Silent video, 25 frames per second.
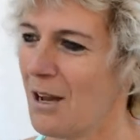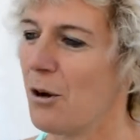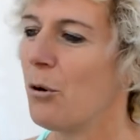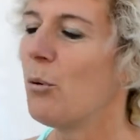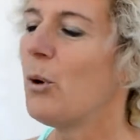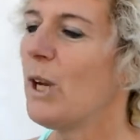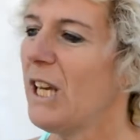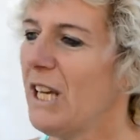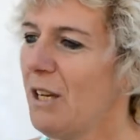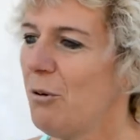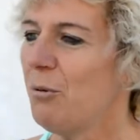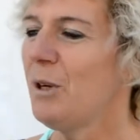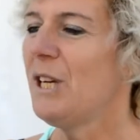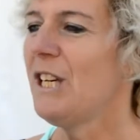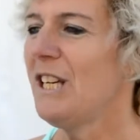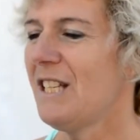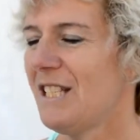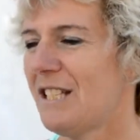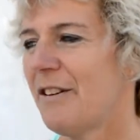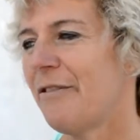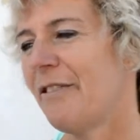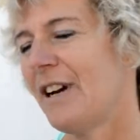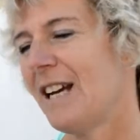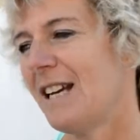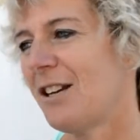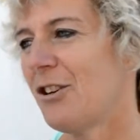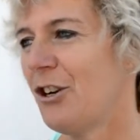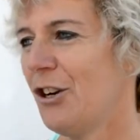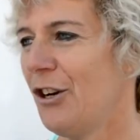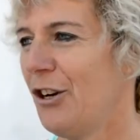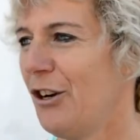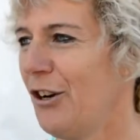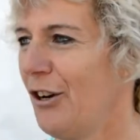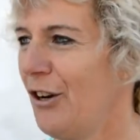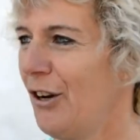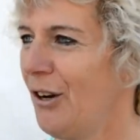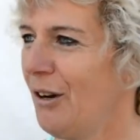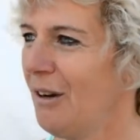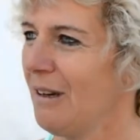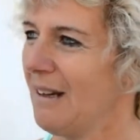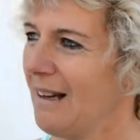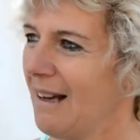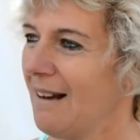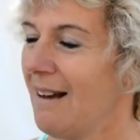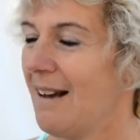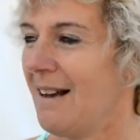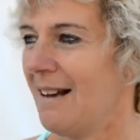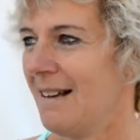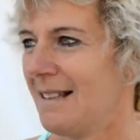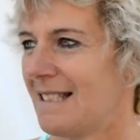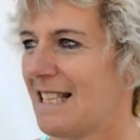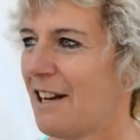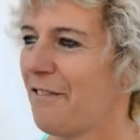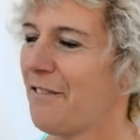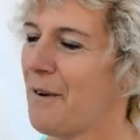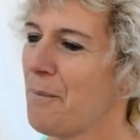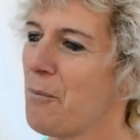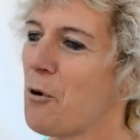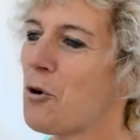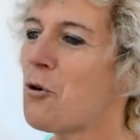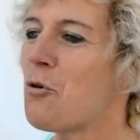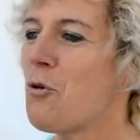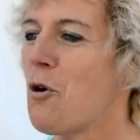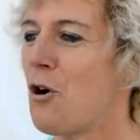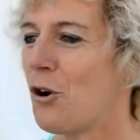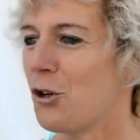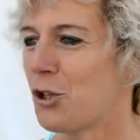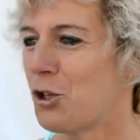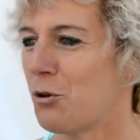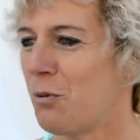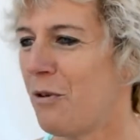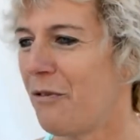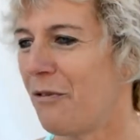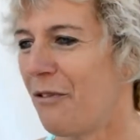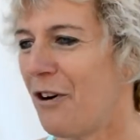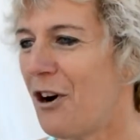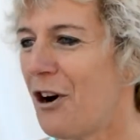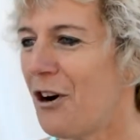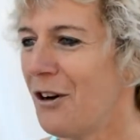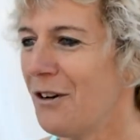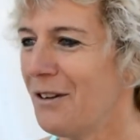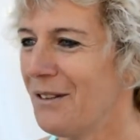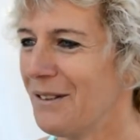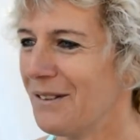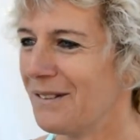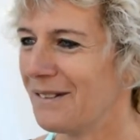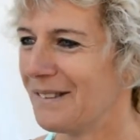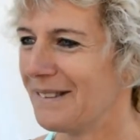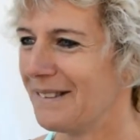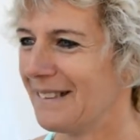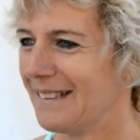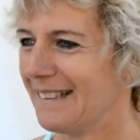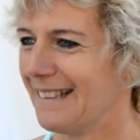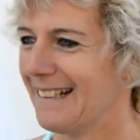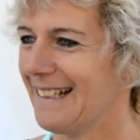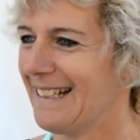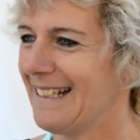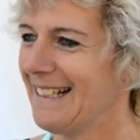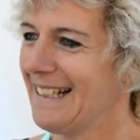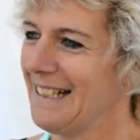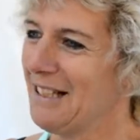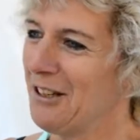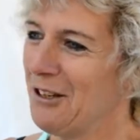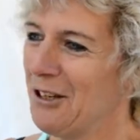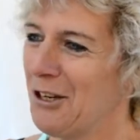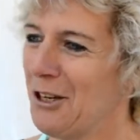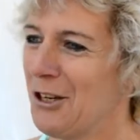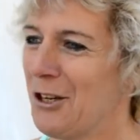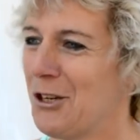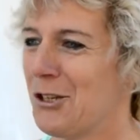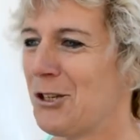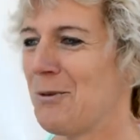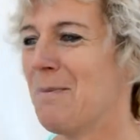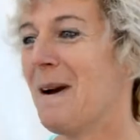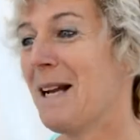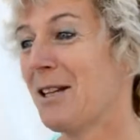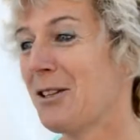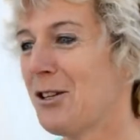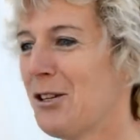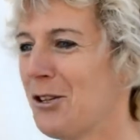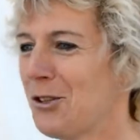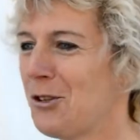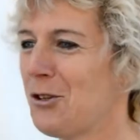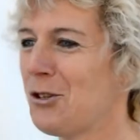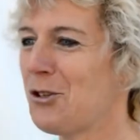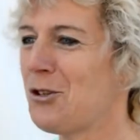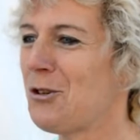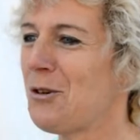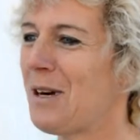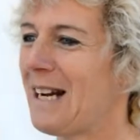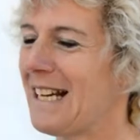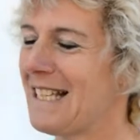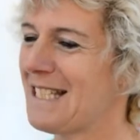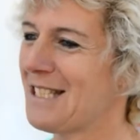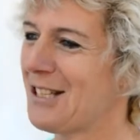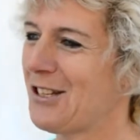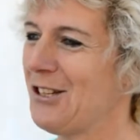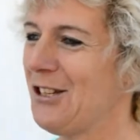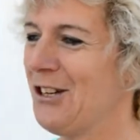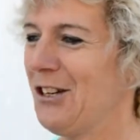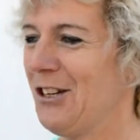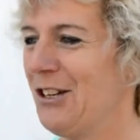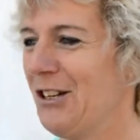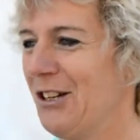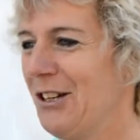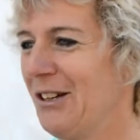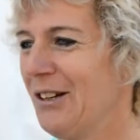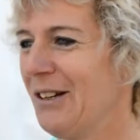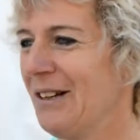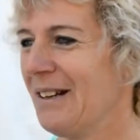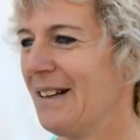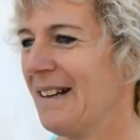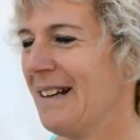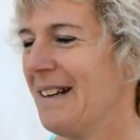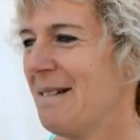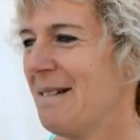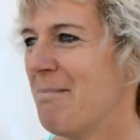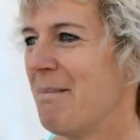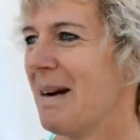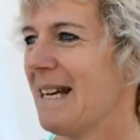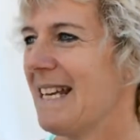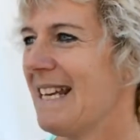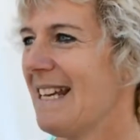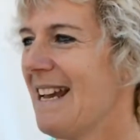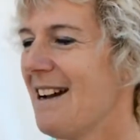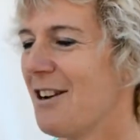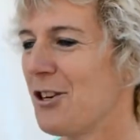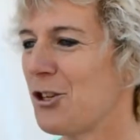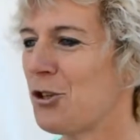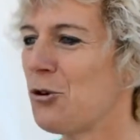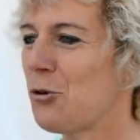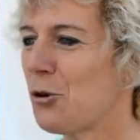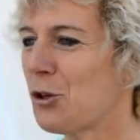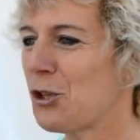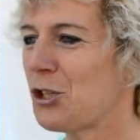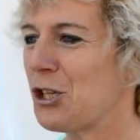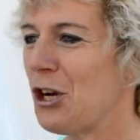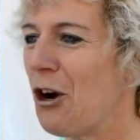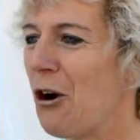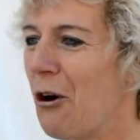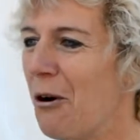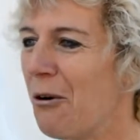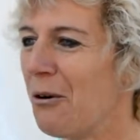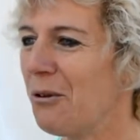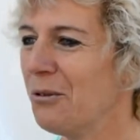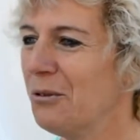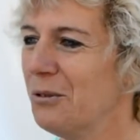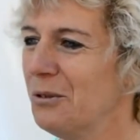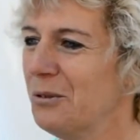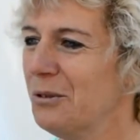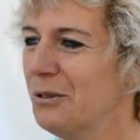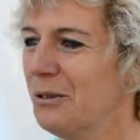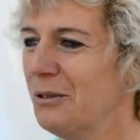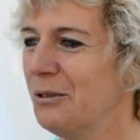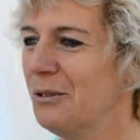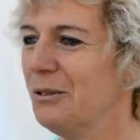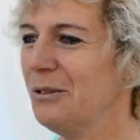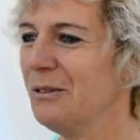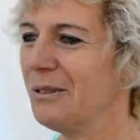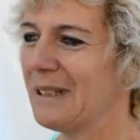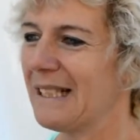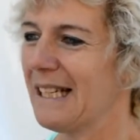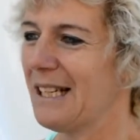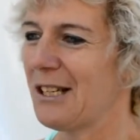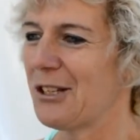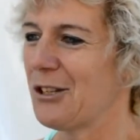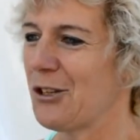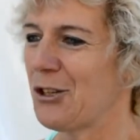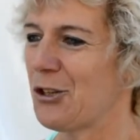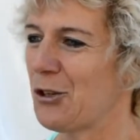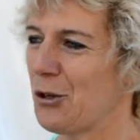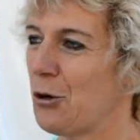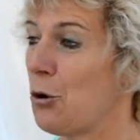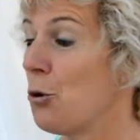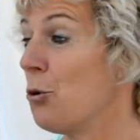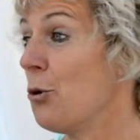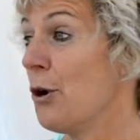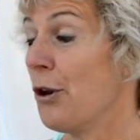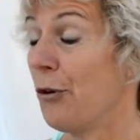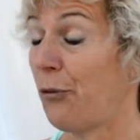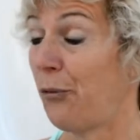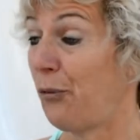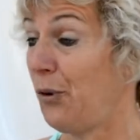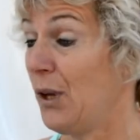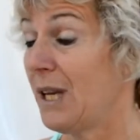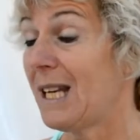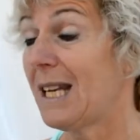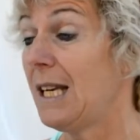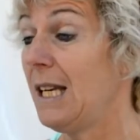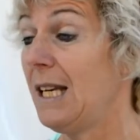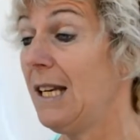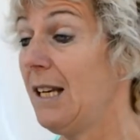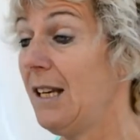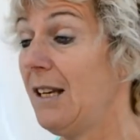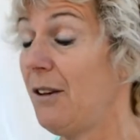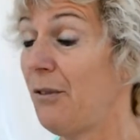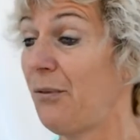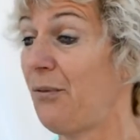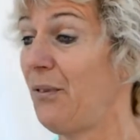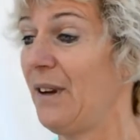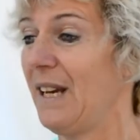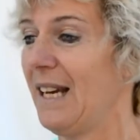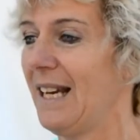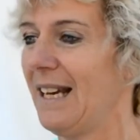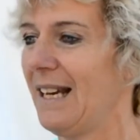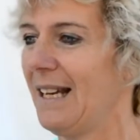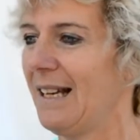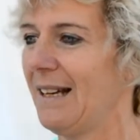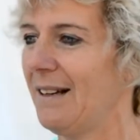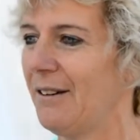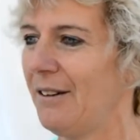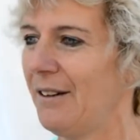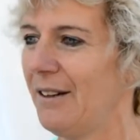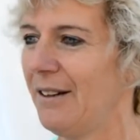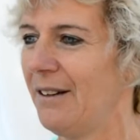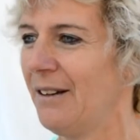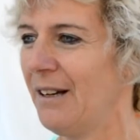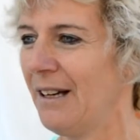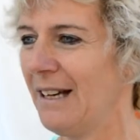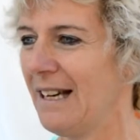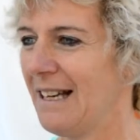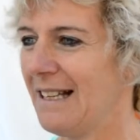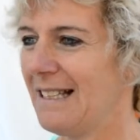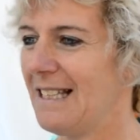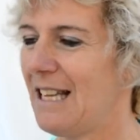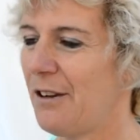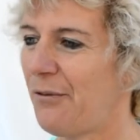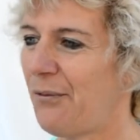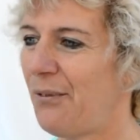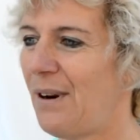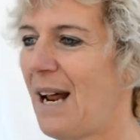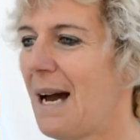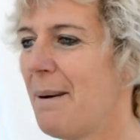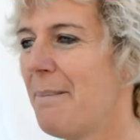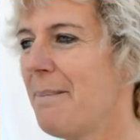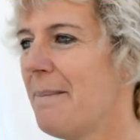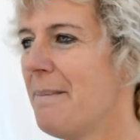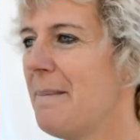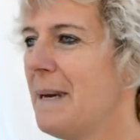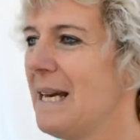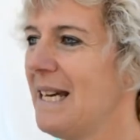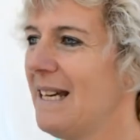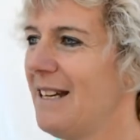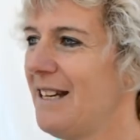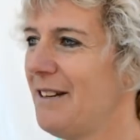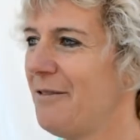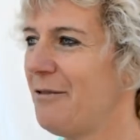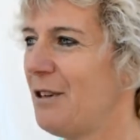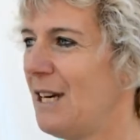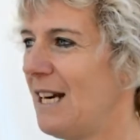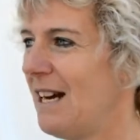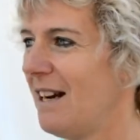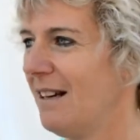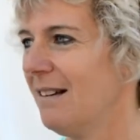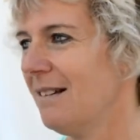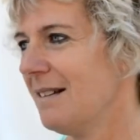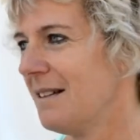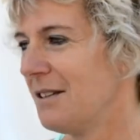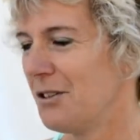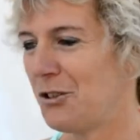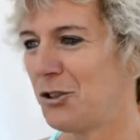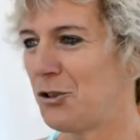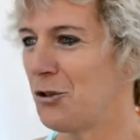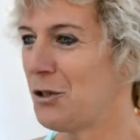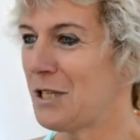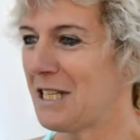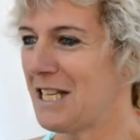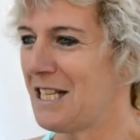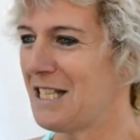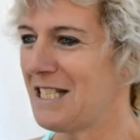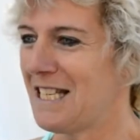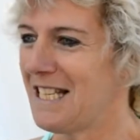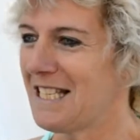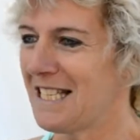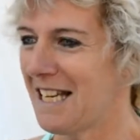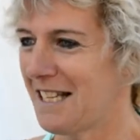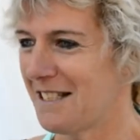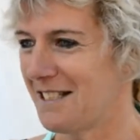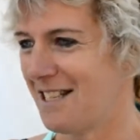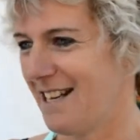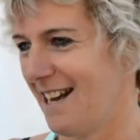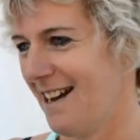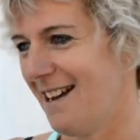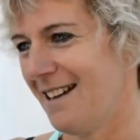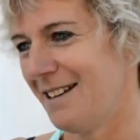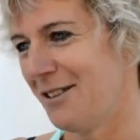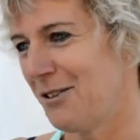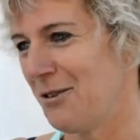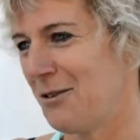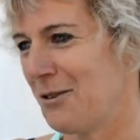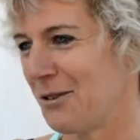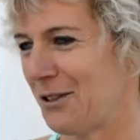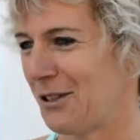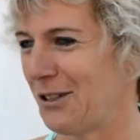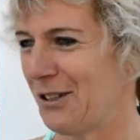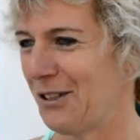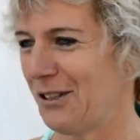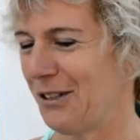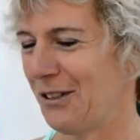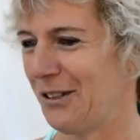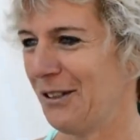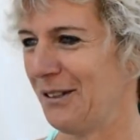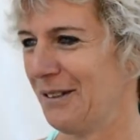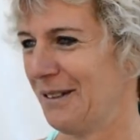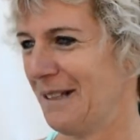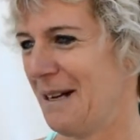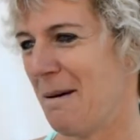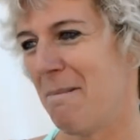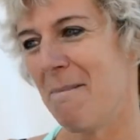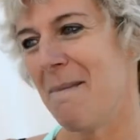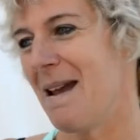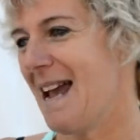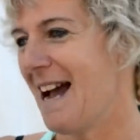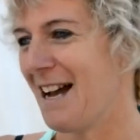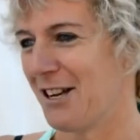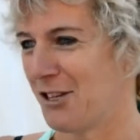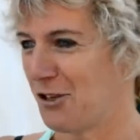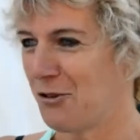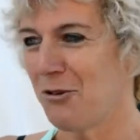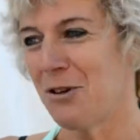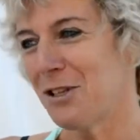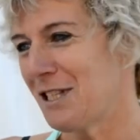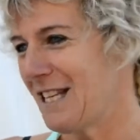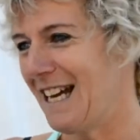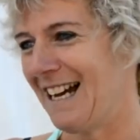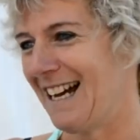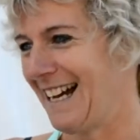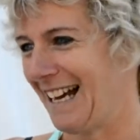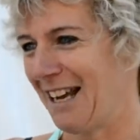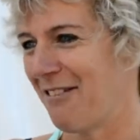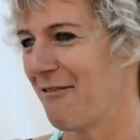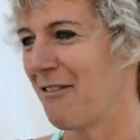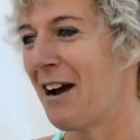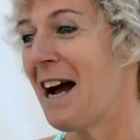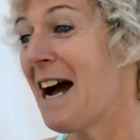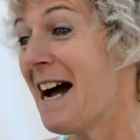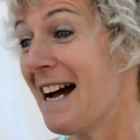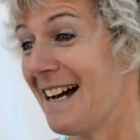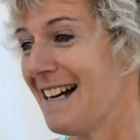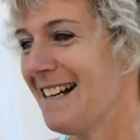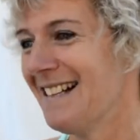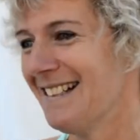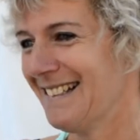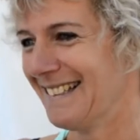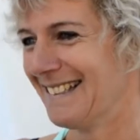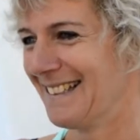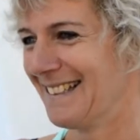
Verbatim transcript: Oui, oui, c'est vrai que ça fait beaucoup en suivant, et euh, je m'attends toujours à ce que il y a un jour sans ou quelque chose, ou une fille qui fait euh, des flammes, mais voilà, jusqu'ici ça tient, donc, euh, mais un jour ça arrivera. Hein.